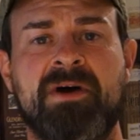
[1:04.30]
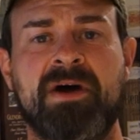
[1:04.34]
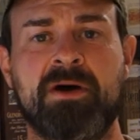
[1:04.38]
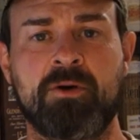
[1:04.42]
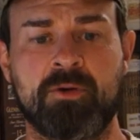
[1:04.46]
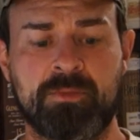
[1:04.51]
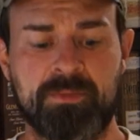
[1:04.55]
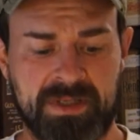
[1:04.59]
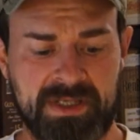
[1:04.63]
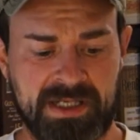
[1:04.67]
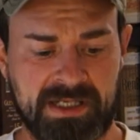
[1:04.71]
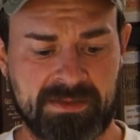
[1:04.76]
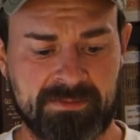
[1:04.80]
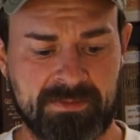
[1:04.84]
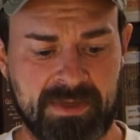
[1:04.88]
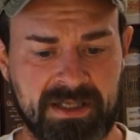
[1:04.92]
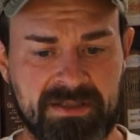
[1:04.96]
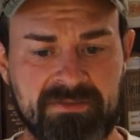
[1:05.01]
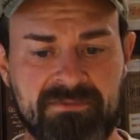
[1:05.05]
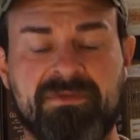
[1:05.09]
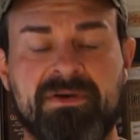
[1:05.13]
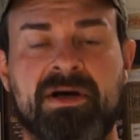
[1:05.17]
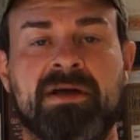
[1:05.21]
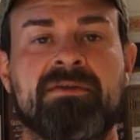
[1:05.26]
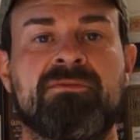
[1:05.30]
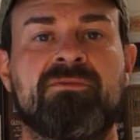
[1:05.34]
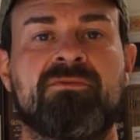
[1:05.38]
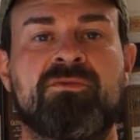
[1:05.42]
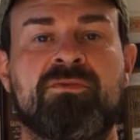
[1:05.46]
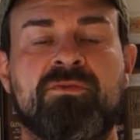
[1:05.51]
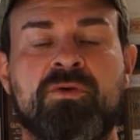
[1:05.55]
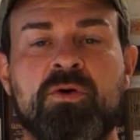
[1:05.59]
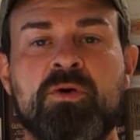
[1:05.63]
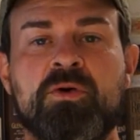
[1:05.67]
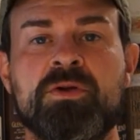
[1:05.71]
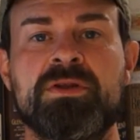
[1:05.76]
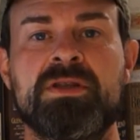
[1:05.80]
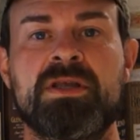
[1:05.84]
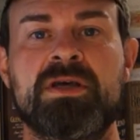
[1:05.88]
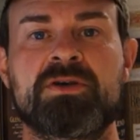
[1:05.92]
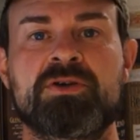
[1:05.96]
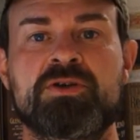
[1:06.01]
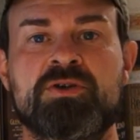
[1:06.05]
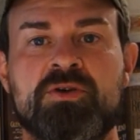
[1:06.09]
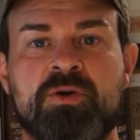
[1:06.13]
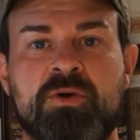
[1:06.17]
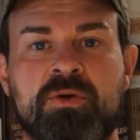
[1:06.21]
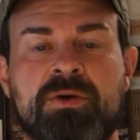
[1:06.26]
war, unbedingt mal hinfahren.
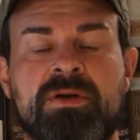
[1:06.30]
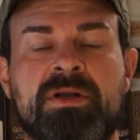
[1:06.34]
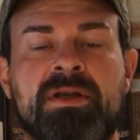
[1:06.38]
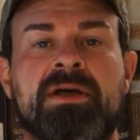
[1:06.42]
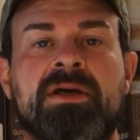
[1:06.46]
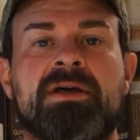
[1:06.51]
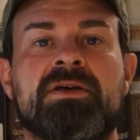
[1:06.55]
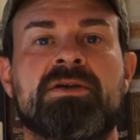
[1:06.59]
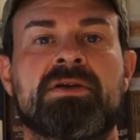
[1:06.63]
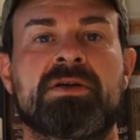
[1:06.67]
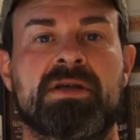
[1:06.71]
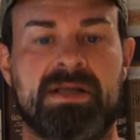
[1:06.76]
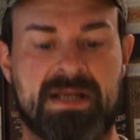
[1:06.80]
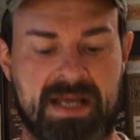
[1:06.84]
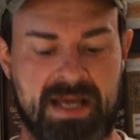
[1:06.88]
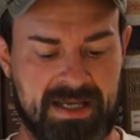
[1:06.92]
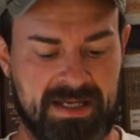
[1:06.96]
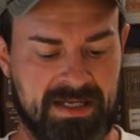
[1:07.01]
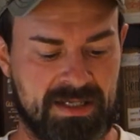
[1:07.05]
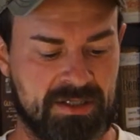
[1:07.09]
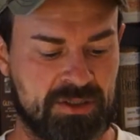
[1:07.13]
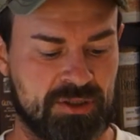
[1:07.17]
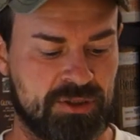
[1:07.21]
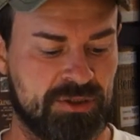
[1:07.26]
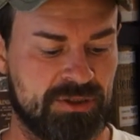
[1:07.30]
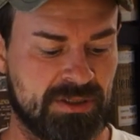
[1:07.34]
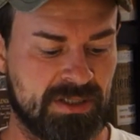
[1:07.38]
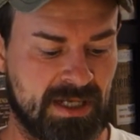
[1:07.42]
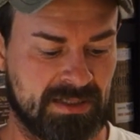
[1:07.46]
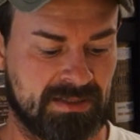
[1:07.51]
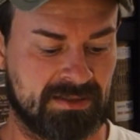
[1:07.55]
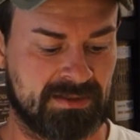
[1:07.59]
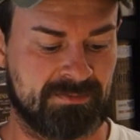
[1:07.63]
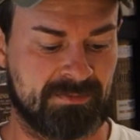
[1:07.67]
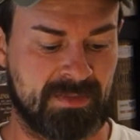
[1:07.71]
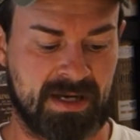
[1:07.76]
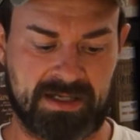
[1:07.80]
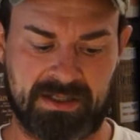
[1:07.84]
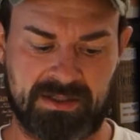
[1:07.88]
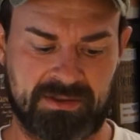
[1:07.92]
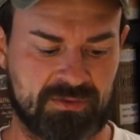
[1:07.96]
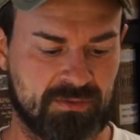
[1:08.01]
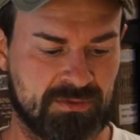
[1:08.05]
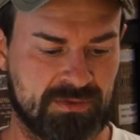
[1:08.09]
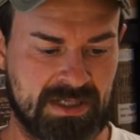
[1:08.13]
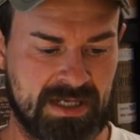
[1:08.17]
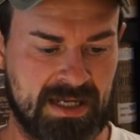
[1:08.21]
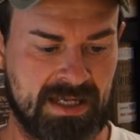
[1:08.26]
Wunderschöne kleine Stadt, mag ich
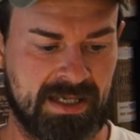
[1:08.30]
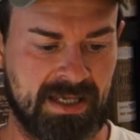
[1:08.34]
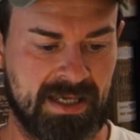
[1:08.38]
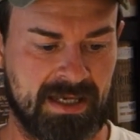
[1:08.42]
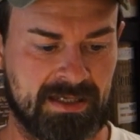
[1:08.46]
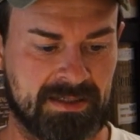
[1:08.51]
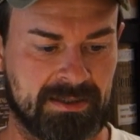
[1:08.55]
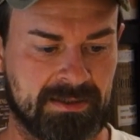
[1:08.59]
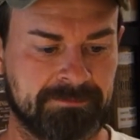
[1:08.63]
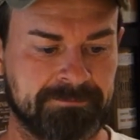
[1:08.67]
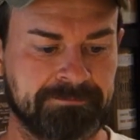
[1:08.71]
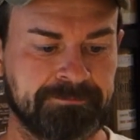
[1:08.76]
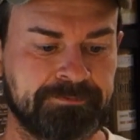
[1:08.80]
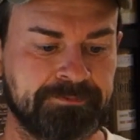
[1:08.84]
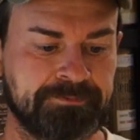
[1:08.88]
total gerne.